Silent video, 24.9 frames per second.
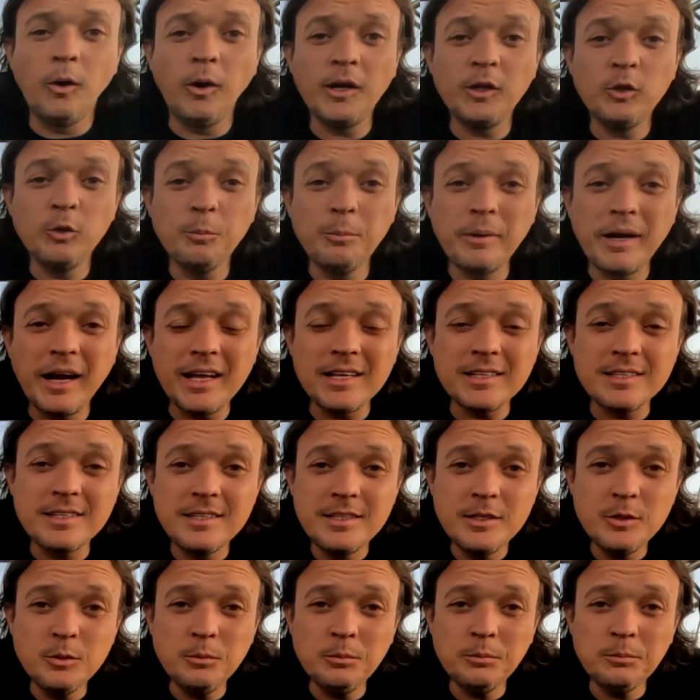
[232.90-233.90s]
Olha, no
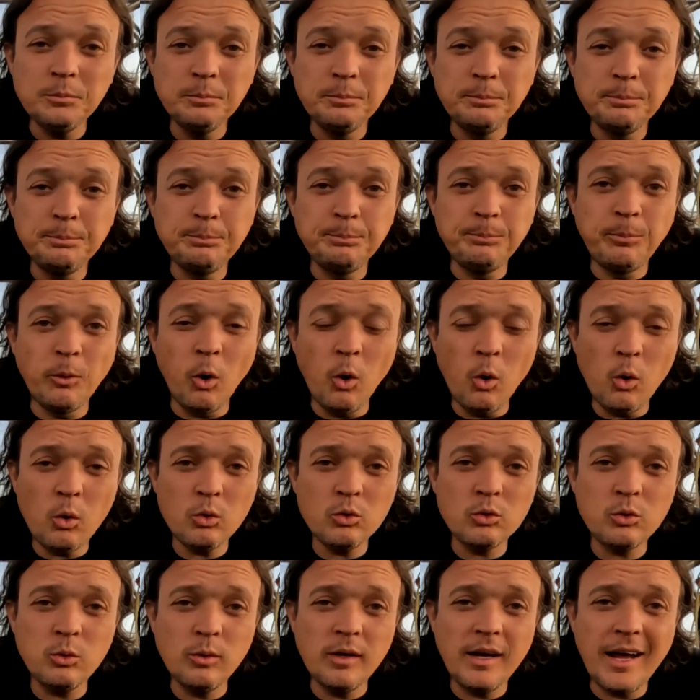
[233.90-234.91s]
Brasil,
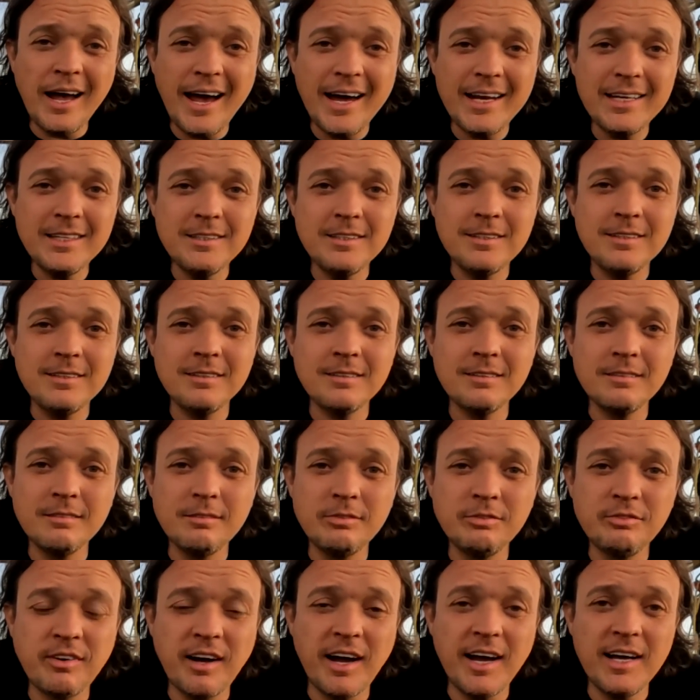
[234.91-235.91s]
poucos lugares
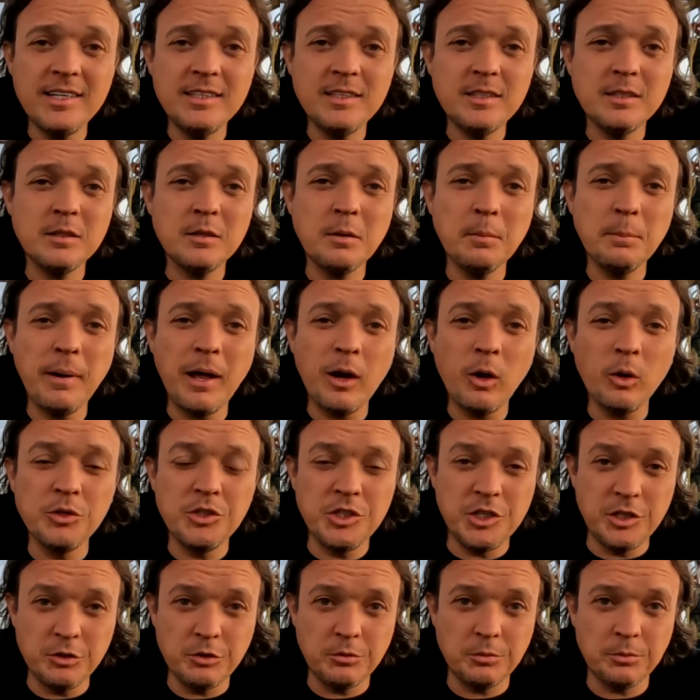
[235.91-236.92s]
faz
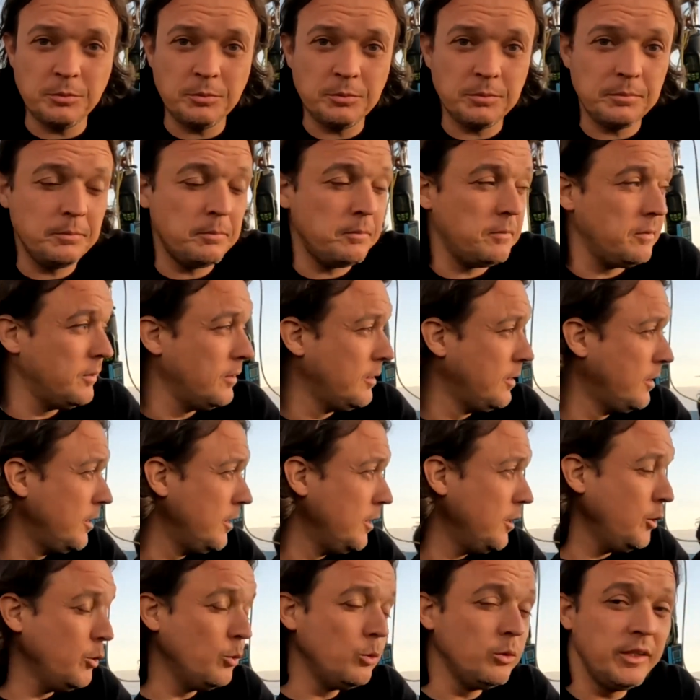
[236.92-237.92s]
balonismo.
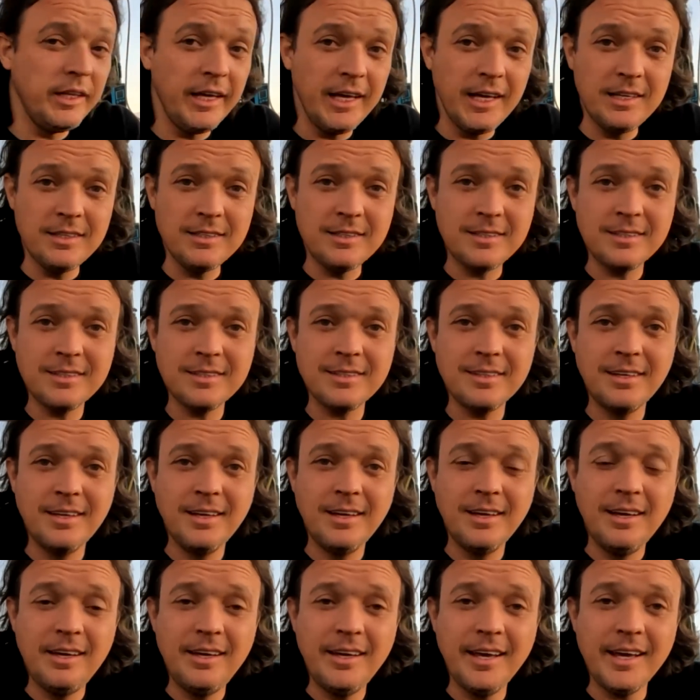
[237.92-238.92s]
Um deles
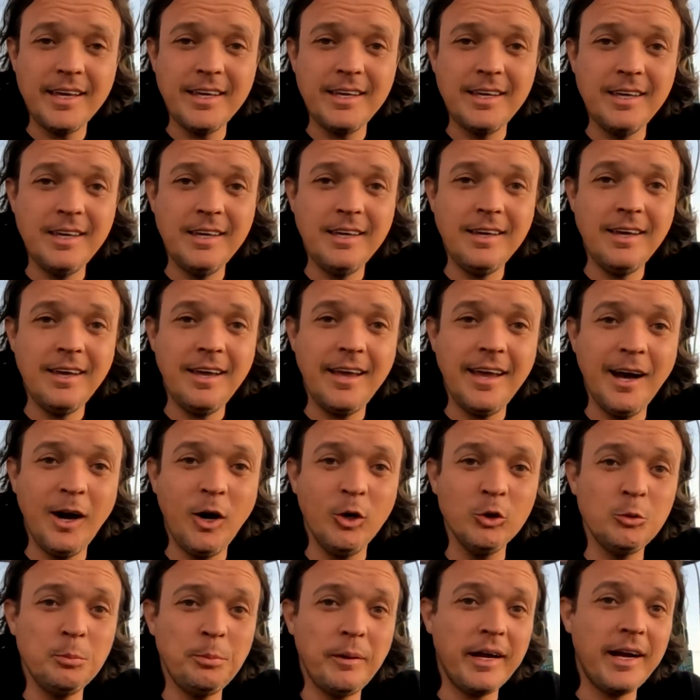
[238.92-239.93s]
é aqui em
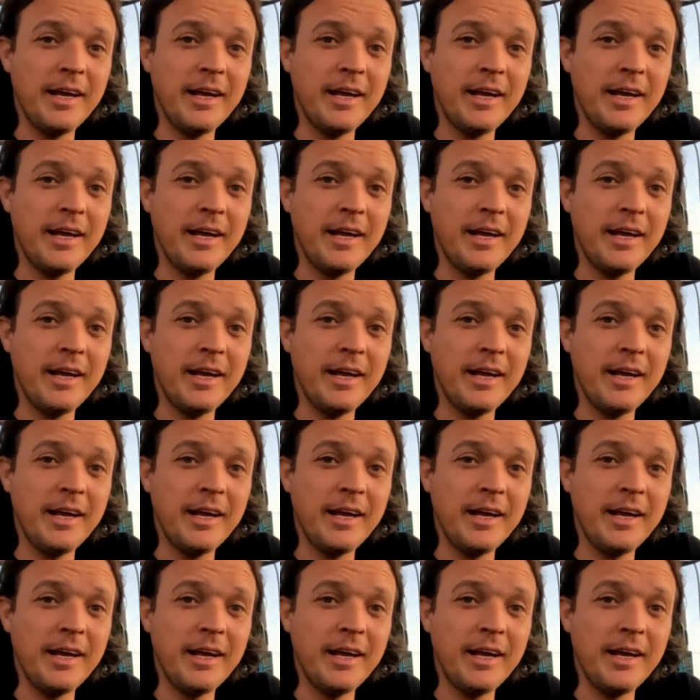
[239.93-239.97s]
Alto